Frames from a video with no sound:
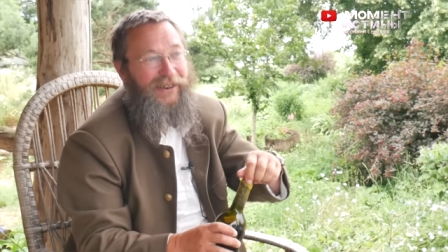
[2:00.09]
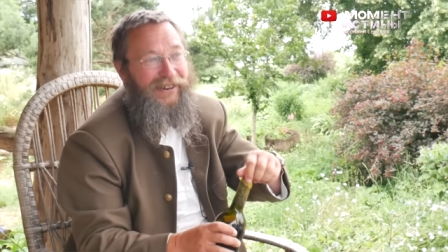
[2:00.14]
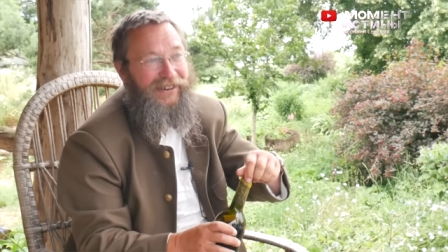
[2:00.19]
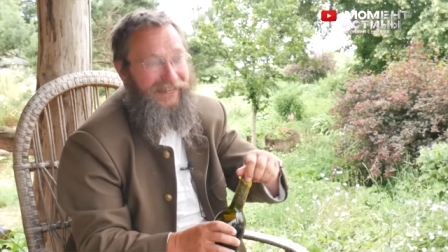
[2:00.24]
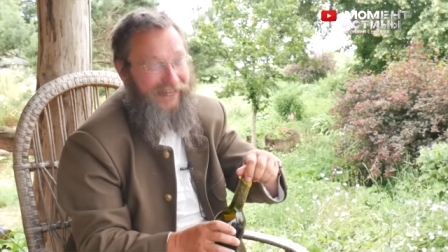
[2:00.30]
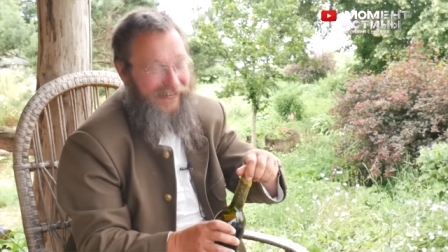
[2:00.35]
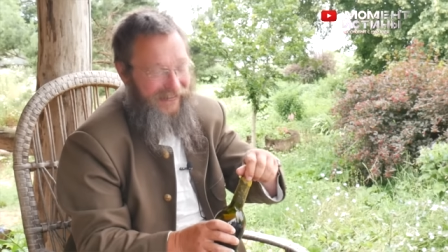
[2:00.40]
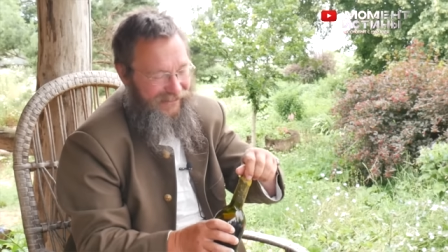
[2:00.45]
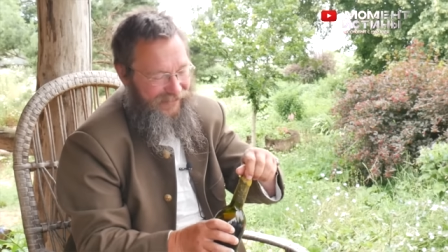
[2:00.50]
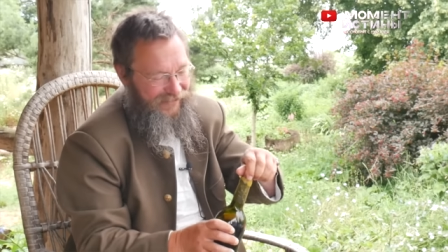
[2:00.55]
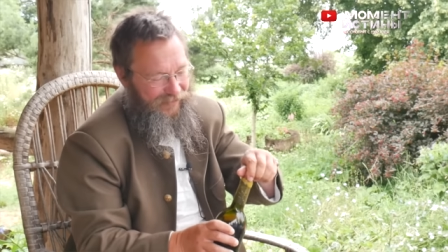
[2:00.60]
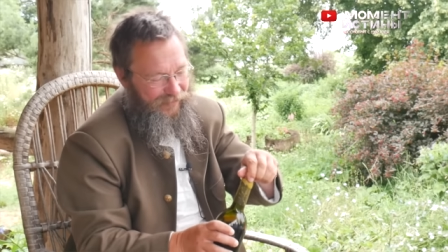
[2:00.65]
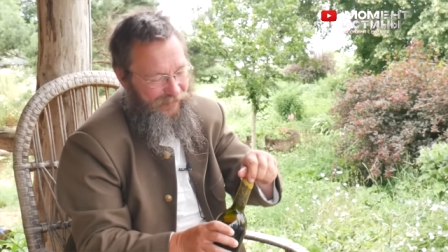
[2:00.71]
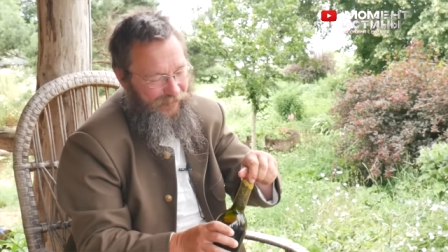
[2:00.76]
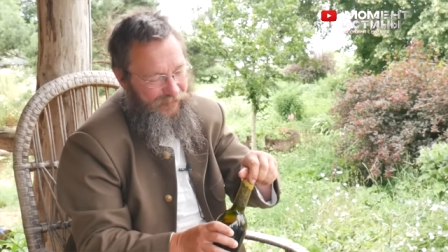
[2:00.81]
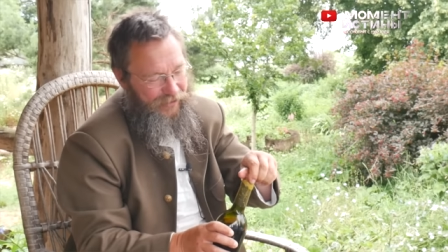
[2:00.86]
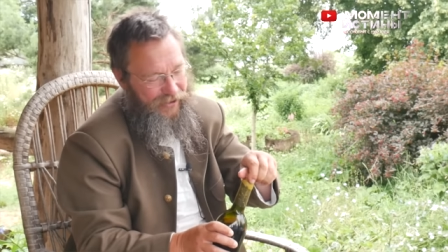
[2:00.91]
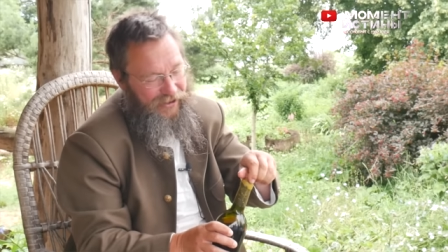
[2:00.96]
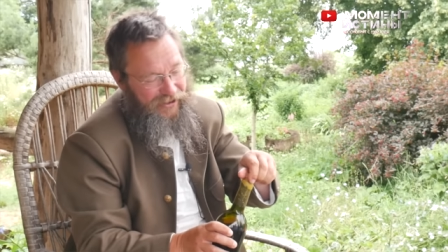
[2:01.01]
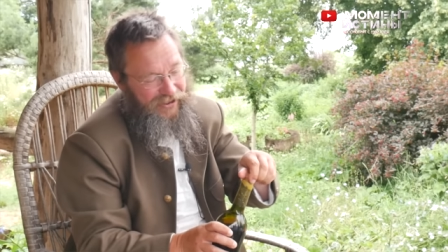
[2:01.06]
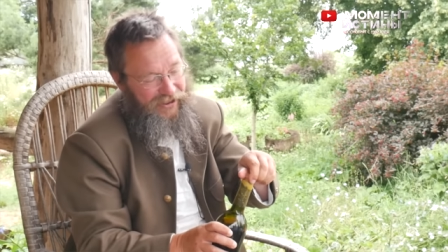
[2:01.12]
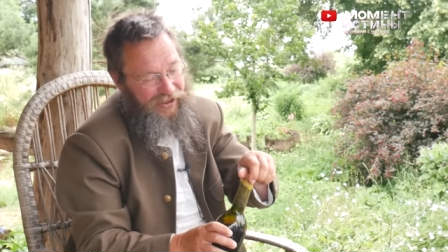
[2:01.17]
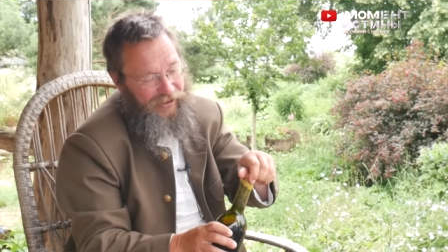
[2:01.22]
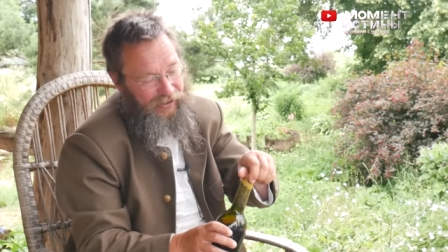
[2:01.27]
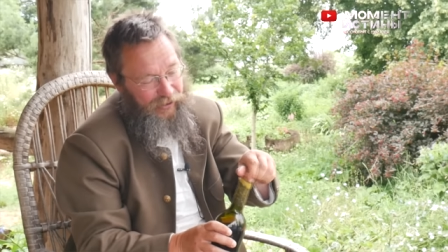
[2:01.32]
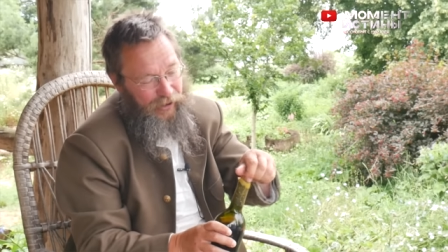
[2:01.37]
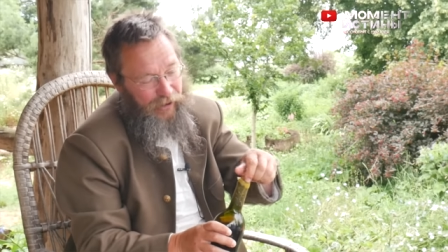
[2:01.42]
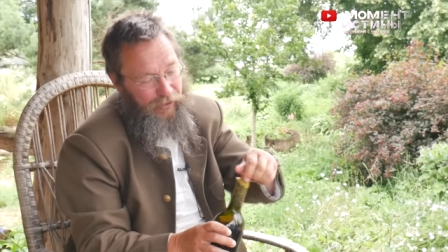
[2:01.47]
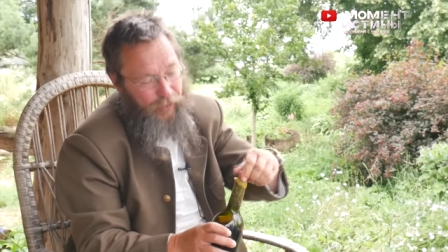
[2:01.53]
удовольствием. Не с
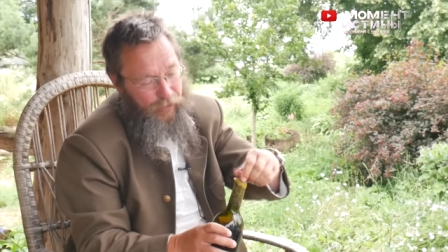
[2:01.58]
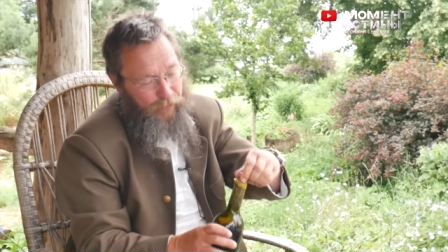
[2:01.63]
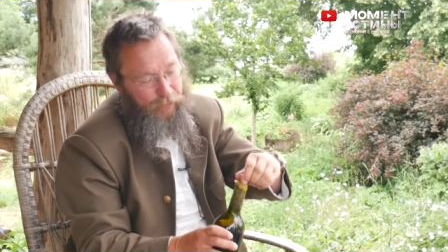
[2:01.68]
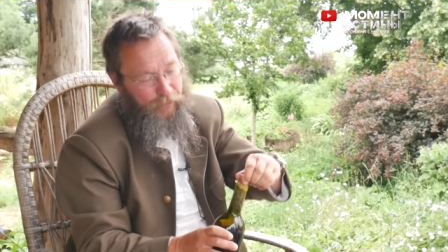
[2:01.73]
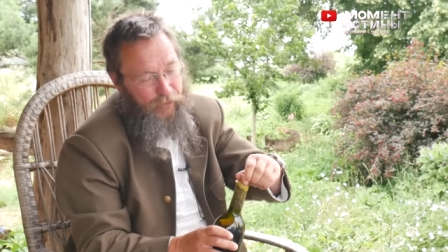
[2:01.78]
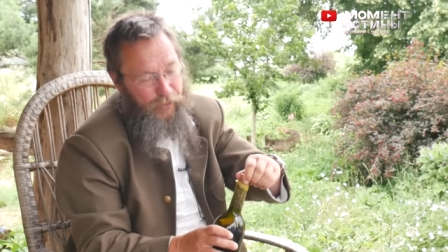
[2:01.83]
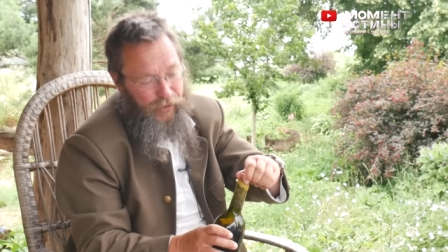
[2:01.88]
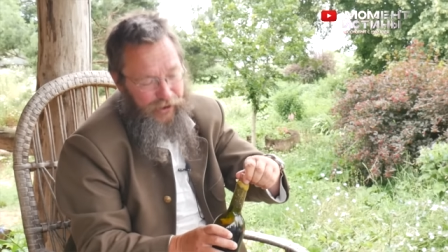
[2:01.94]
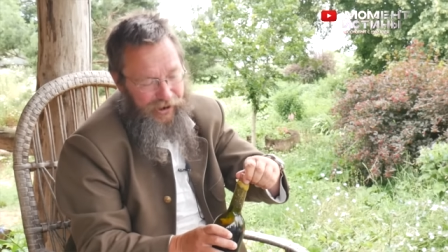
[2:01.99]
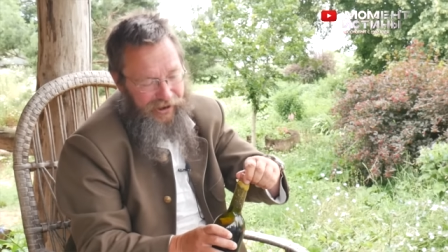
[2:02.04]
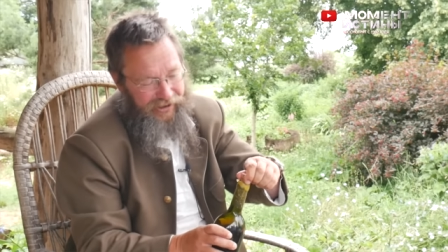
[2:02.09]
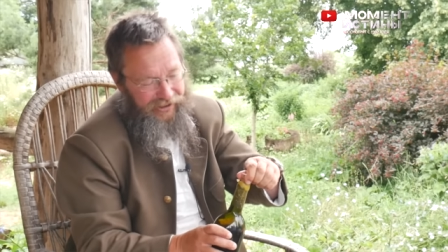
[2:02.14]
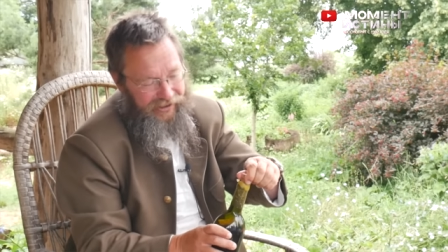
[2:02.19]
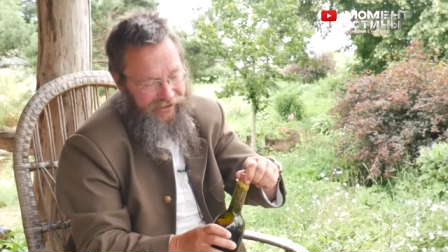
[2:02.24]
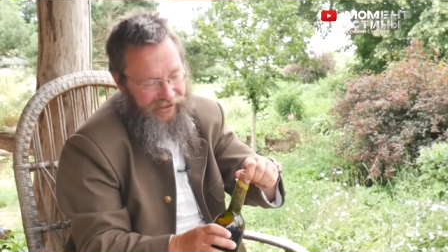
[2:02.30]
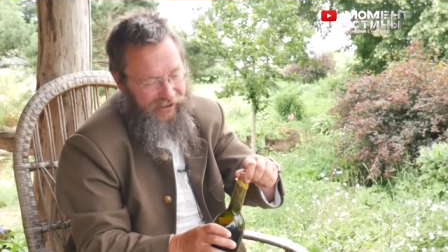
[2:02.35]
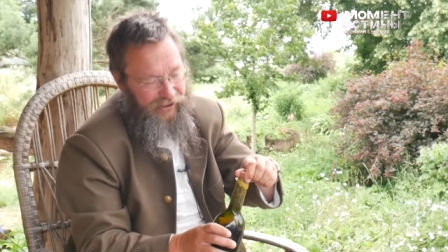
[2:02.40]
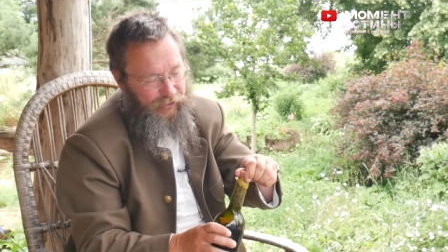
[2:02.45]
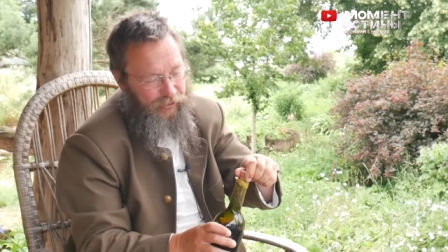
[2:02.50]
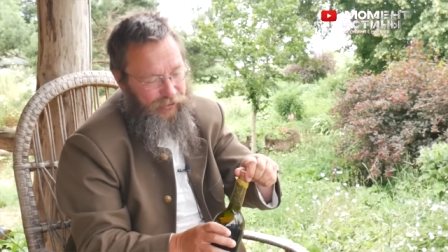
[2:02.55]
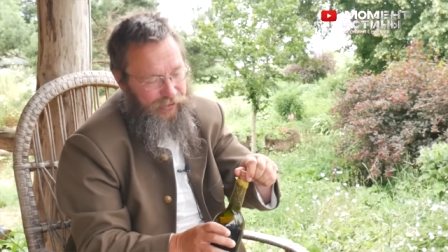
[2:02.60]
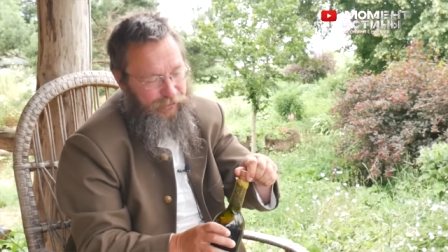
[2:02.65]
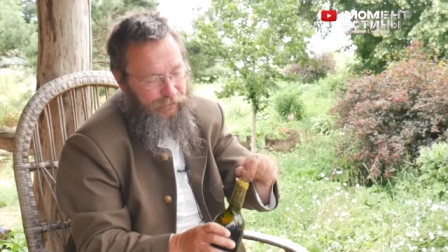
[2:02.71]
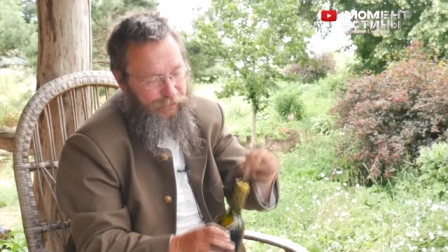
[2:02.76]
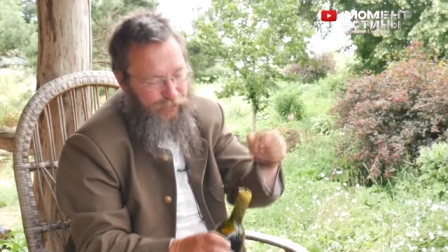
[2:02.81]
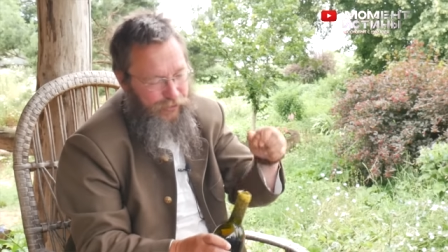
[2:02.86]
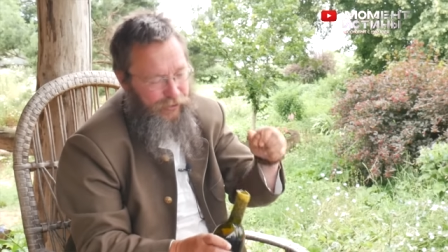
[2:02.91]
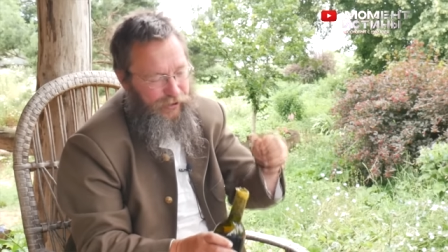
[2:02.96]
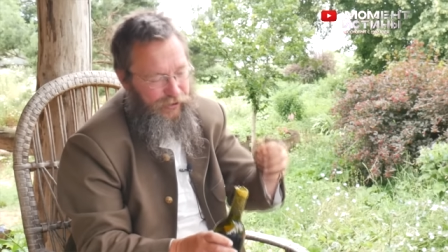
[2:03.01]
удовольствием. того пойла, которым
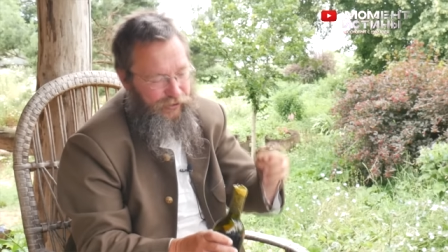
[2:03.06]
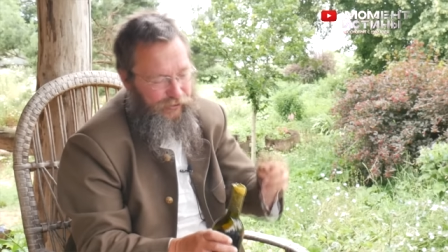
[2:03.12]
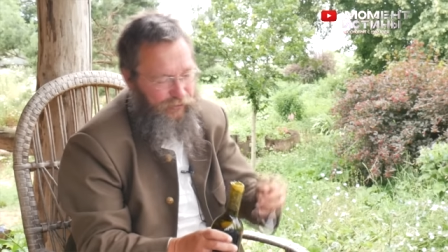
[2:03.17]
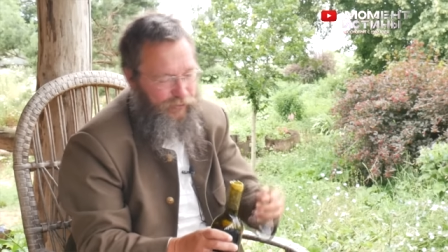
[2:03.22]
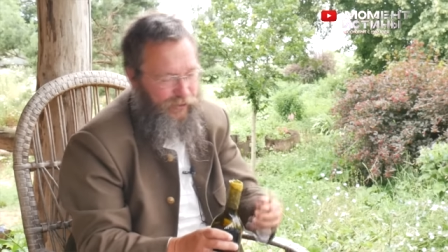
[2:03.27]
поют в